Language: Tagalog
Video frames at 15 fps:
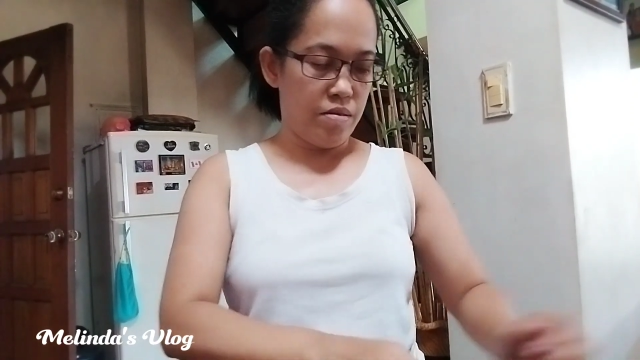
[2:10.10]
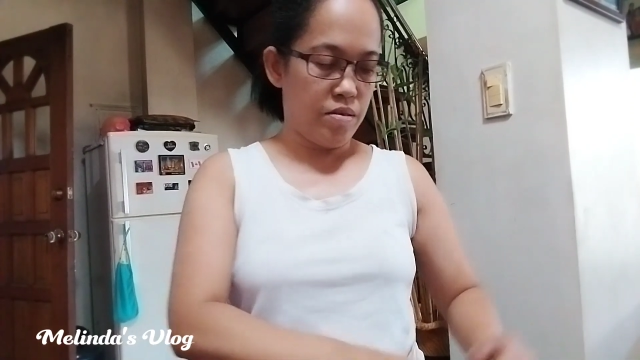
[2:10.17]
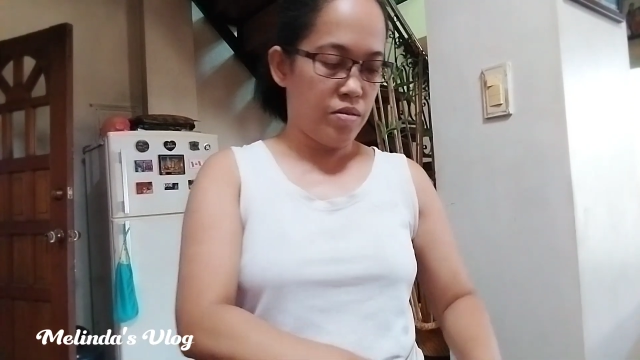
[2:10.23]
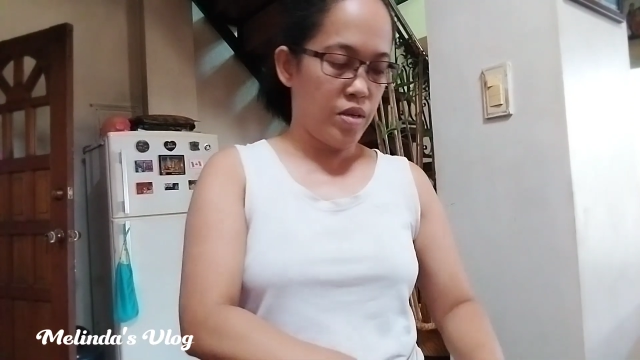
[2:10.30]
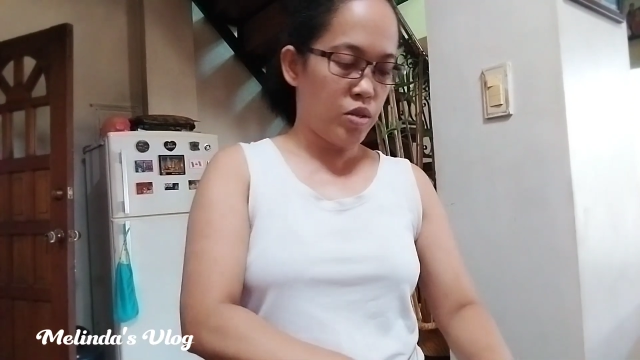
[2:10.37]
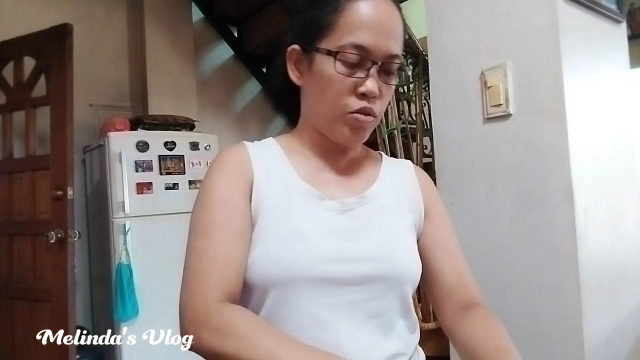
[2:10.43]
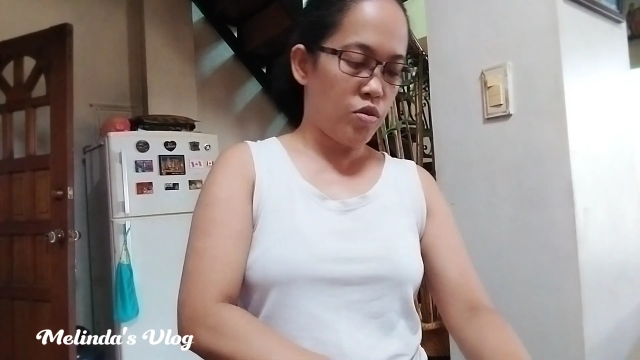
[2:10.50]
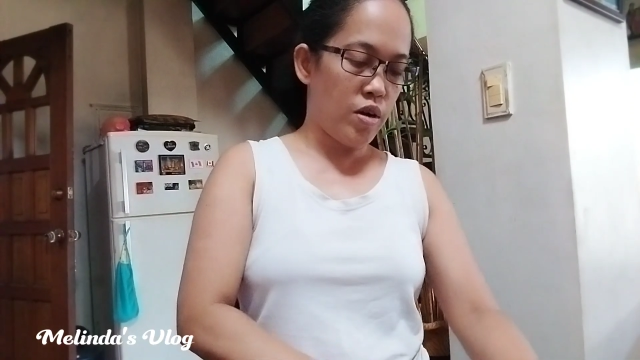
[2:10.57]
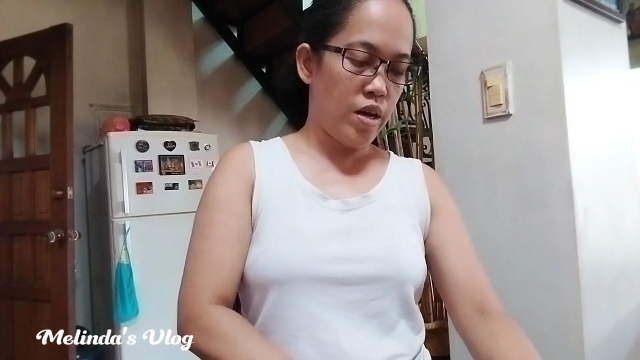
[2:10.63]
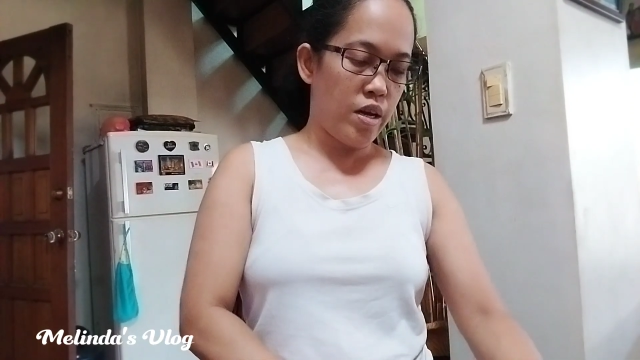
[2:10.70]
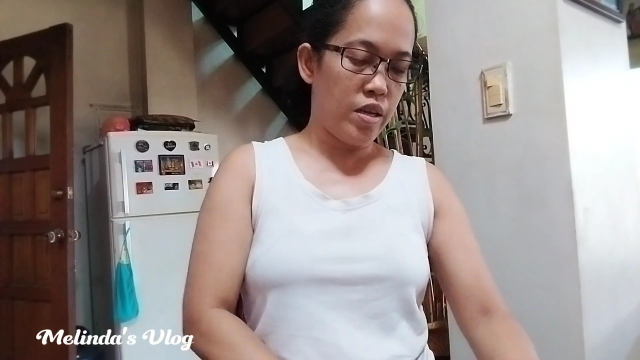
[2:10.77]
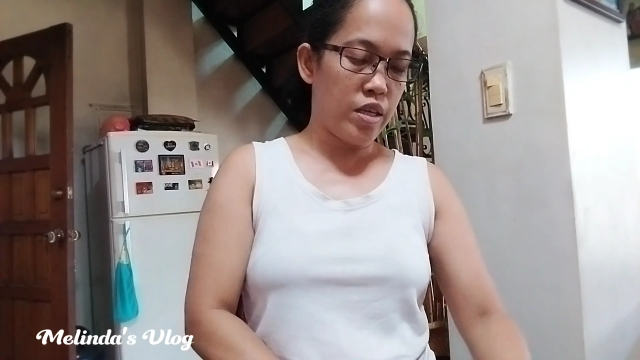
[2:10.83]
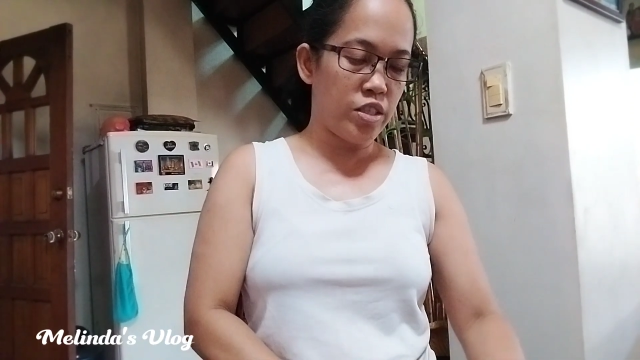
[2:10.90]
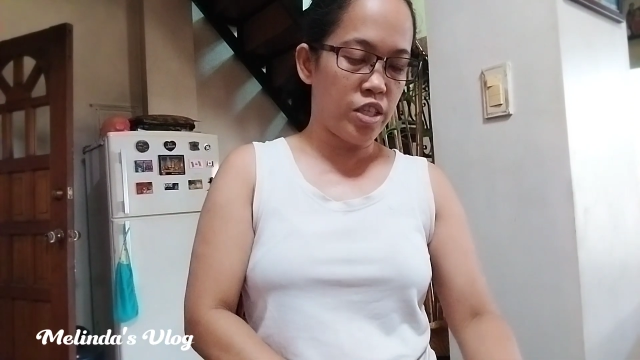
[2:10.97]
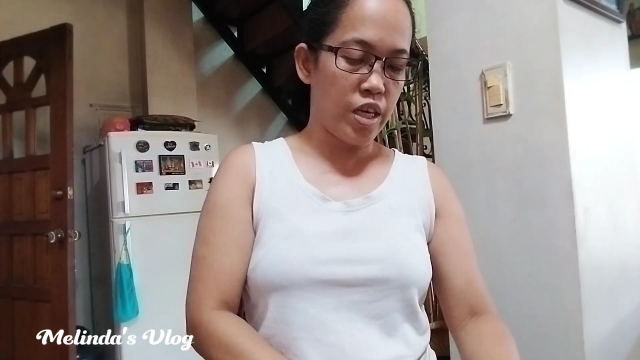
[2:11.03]
So, ito
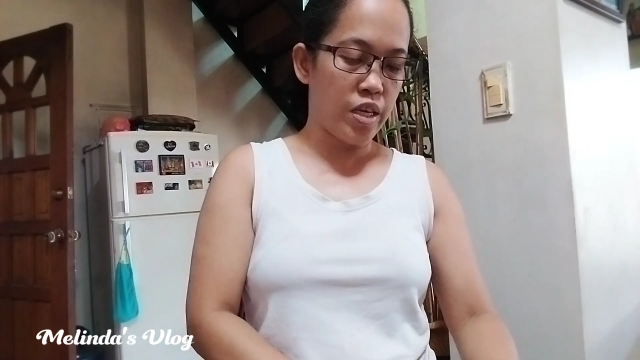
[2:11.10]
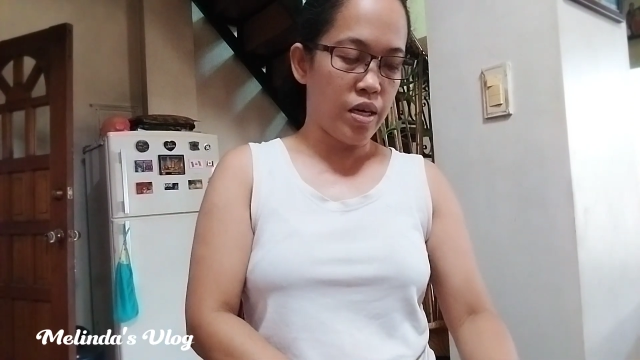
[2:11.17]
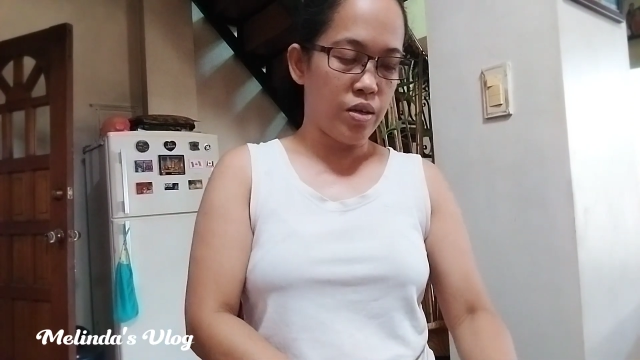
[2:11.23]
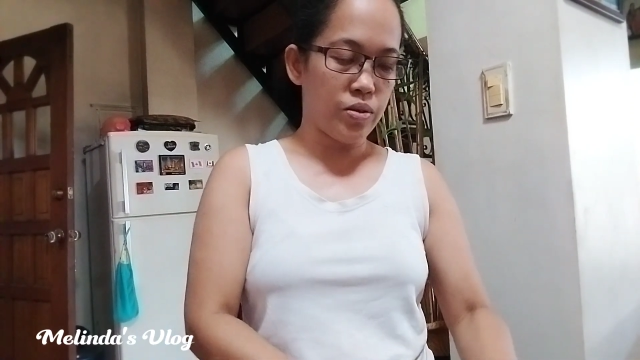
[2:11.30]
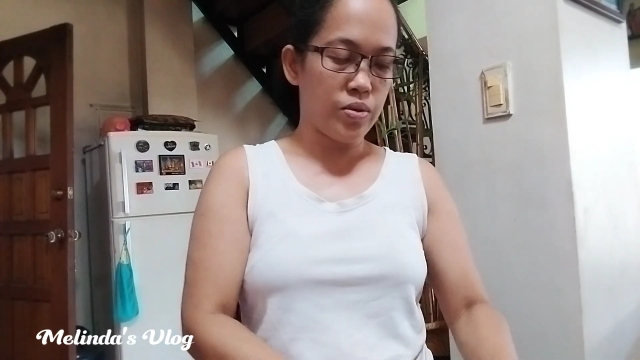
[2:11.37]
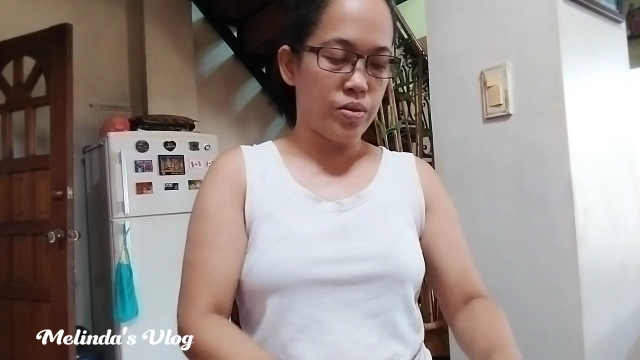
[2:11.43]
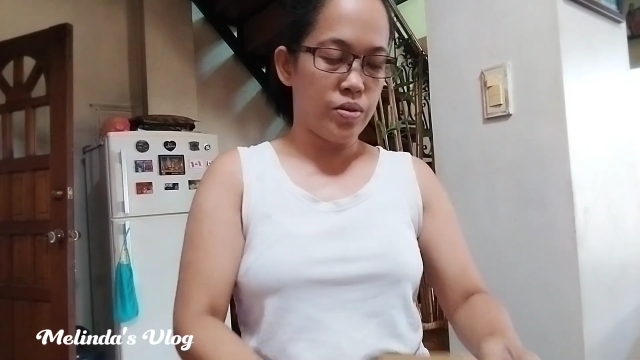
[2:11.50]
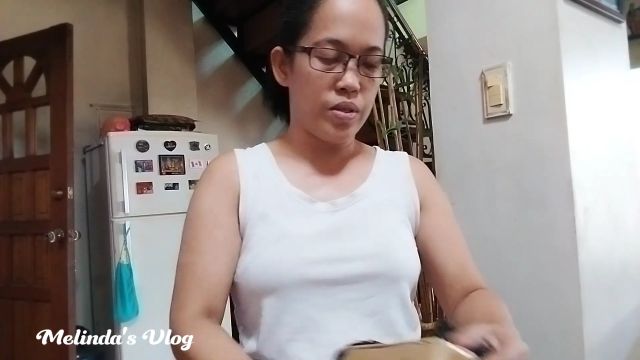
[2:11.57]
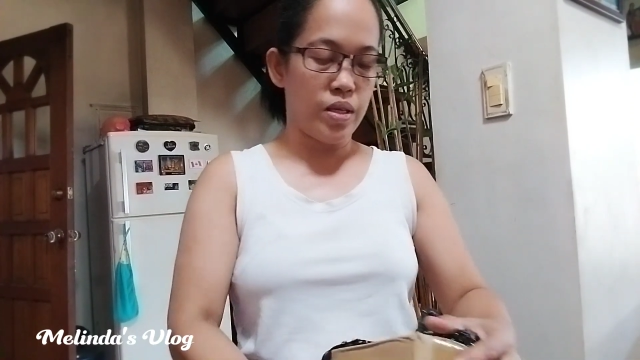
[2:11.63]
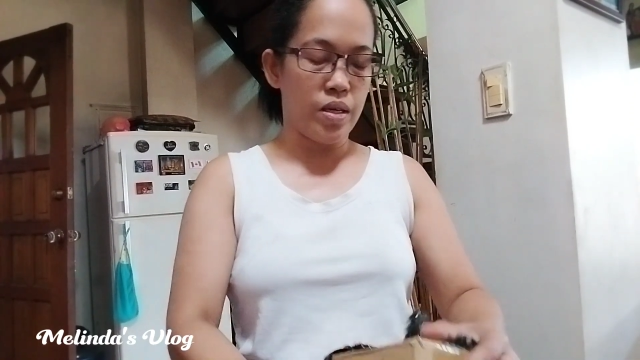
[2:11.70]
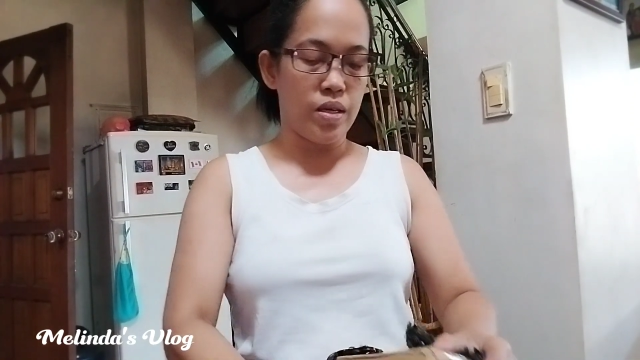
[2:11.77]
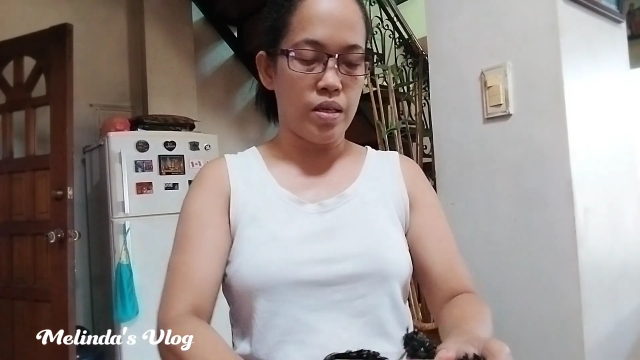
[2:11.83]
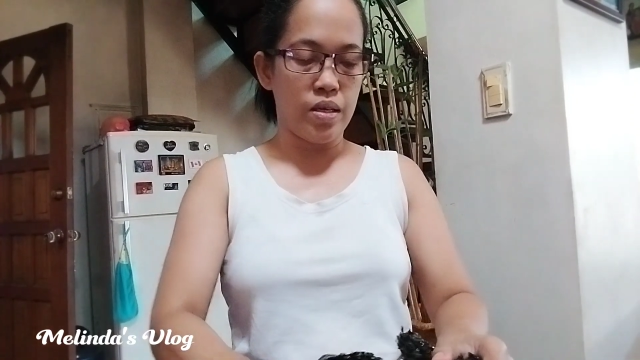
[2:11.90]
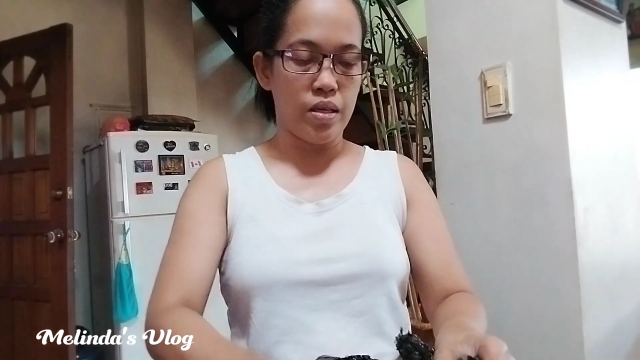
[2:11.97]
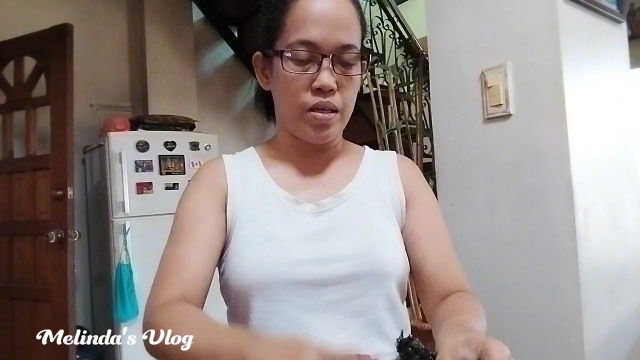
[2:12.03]
ay na-check out ko ng,